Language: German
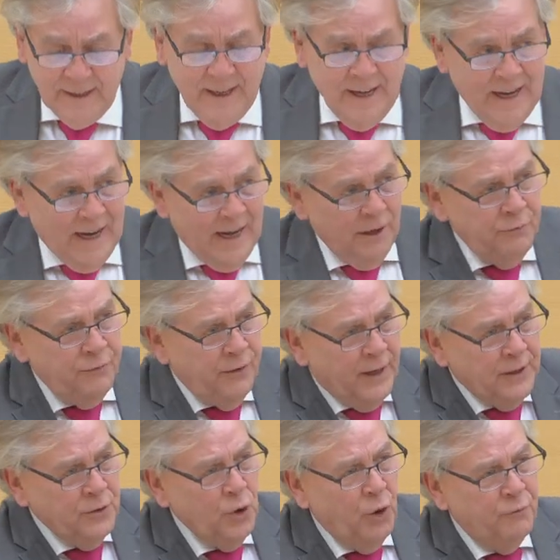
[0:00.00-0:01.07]

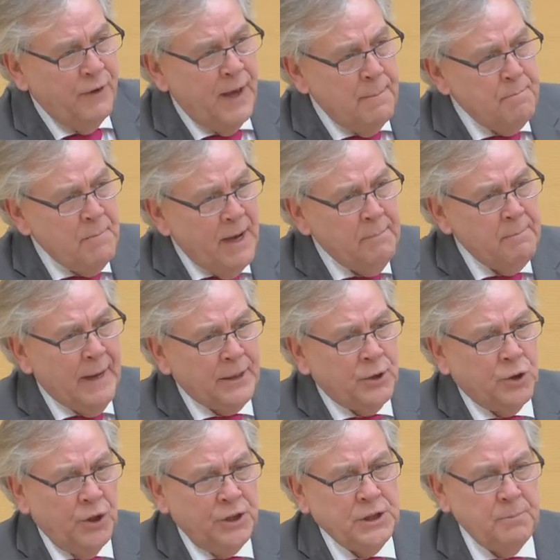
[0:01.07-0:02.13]
Anfang November, man
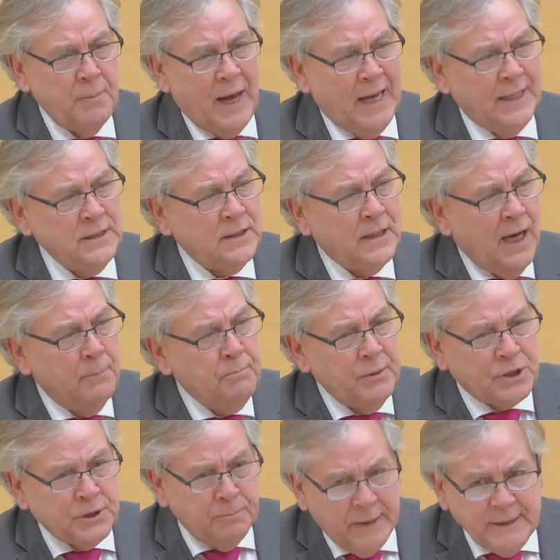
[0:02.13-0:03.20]
könnte beantragen
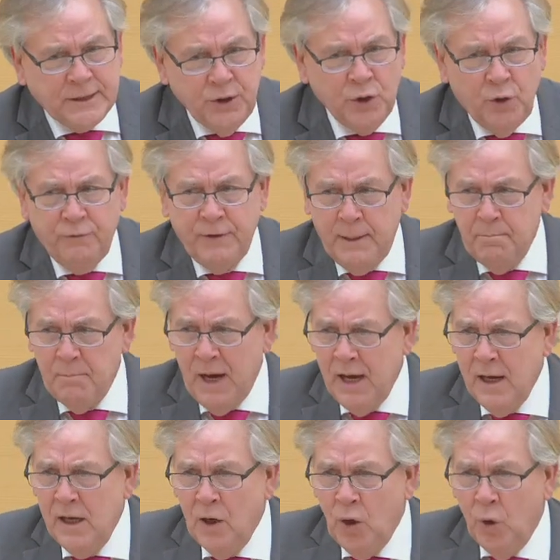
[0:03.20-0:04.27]
bis Mitte
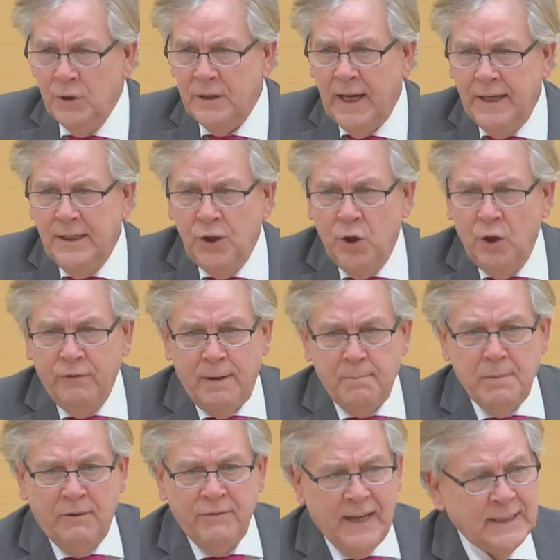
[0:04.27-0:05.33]
November und Ende
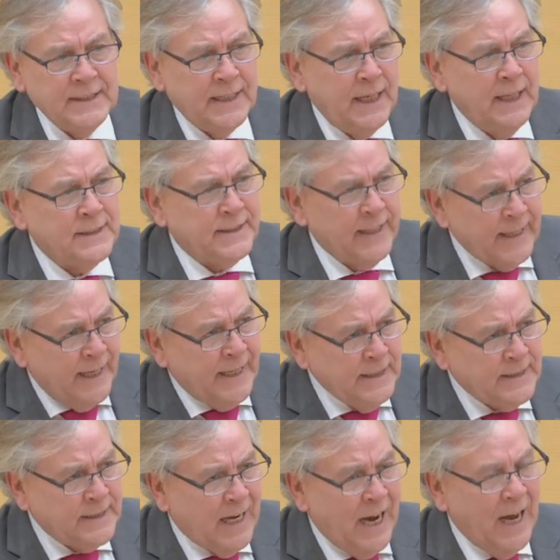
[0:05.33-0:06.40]
November wäre das erste
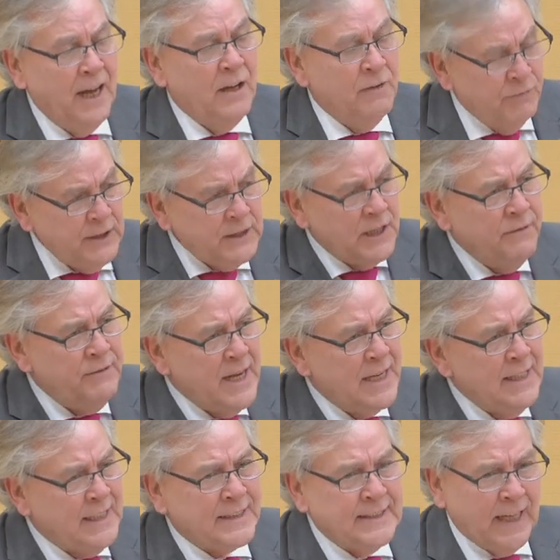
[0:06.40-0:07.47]
Geld da. Wisst ihr, wie
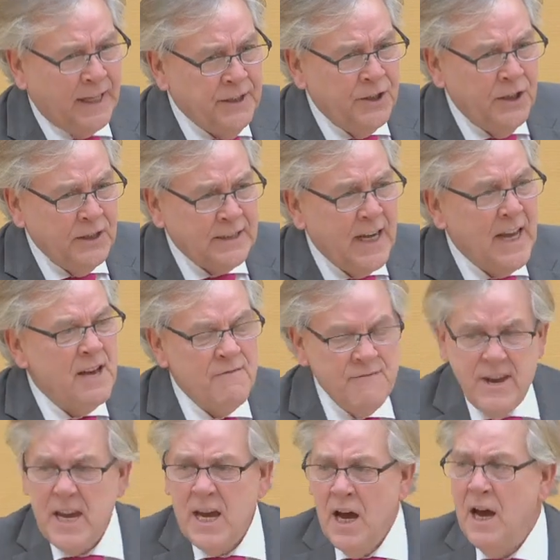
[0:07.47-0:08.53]
ihr das handelt?
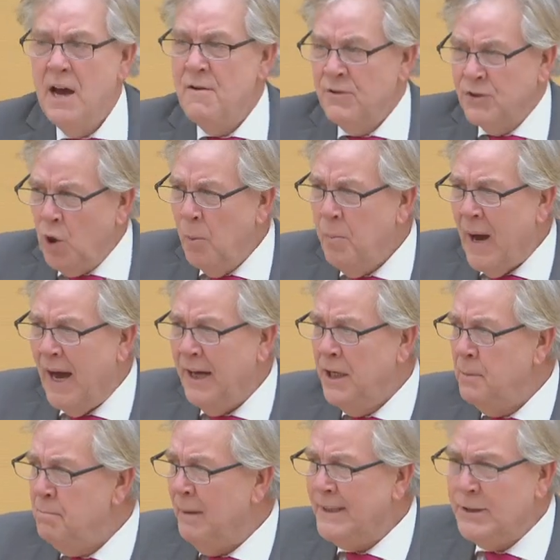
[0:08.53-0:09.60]
Wie? So
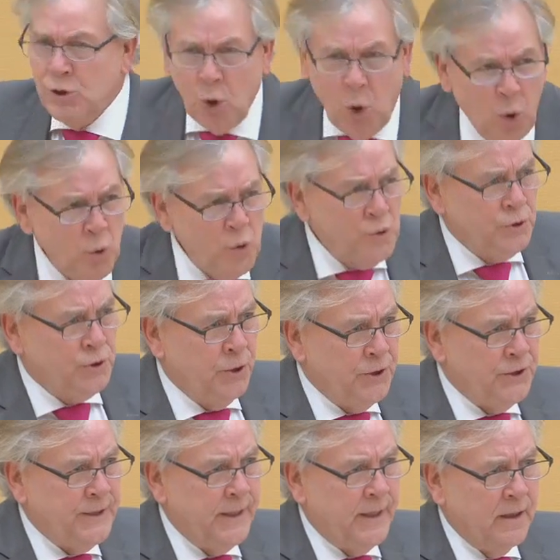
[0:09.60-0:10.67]
behandelt man
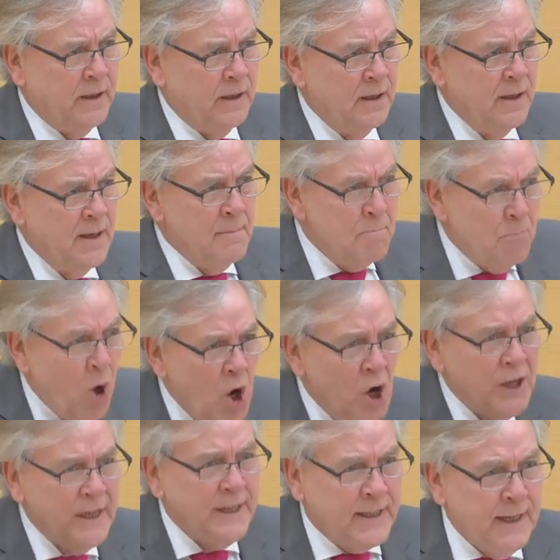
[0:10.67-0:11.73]
Drogensüchtige.
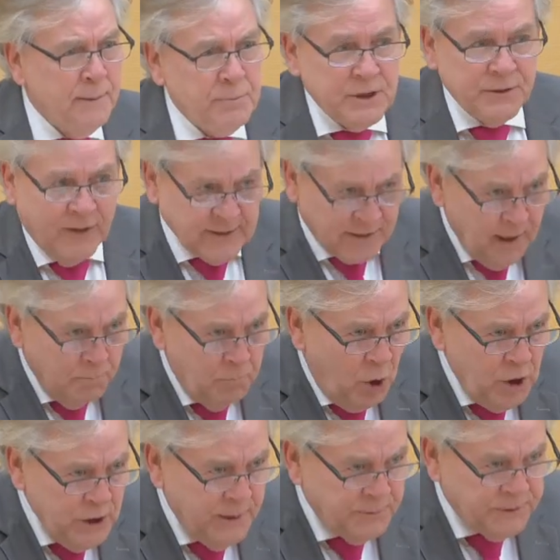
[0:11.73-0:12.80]
Morgen gibt's was.
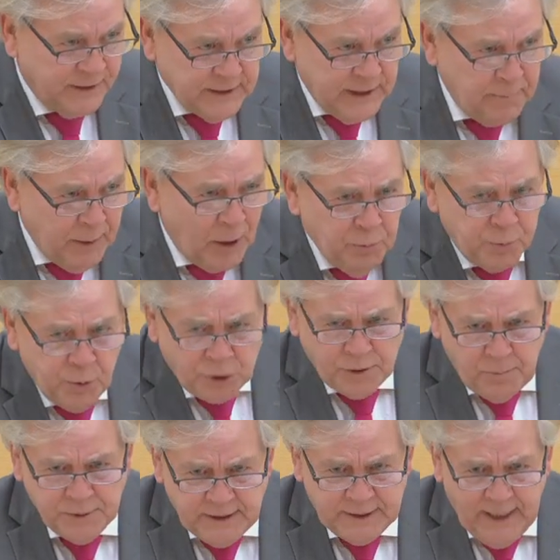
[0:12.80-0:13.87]
Morgen gibt's was. Ihr braucht bloß
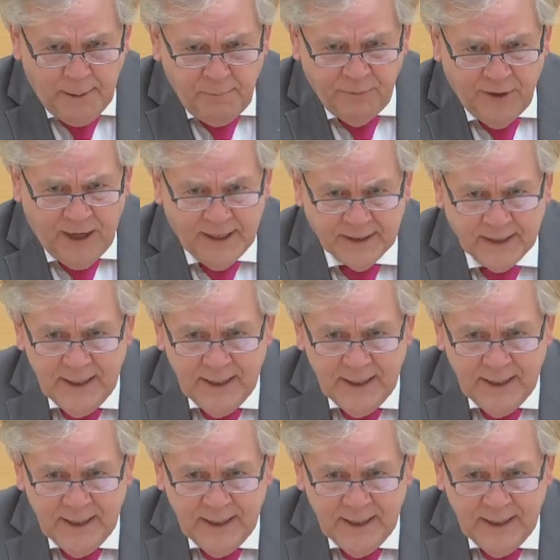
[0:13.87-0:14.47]
ein bisschen abwarten.